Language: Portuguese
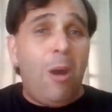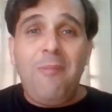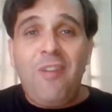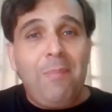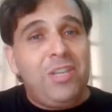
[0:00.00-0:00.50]

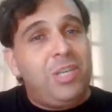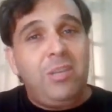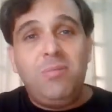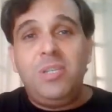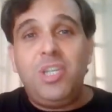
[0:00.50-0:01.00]
obviamente,
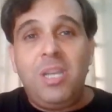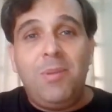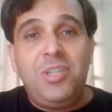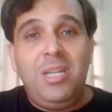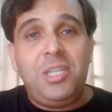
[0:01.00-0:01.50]
que num
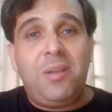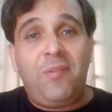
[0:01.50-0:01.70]
sistema de lista